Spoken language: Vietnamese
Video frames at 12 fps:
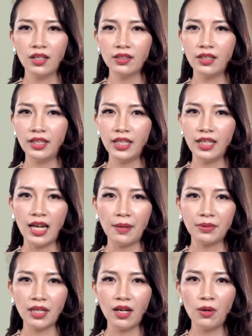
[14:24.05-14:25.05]
người Hy
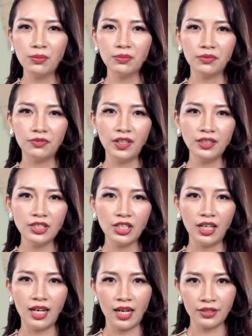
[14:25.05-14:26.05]
Lạp các ông vẫn
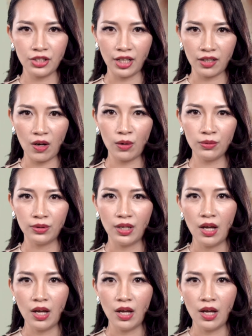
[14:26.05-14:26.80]
chỉ là trẻ con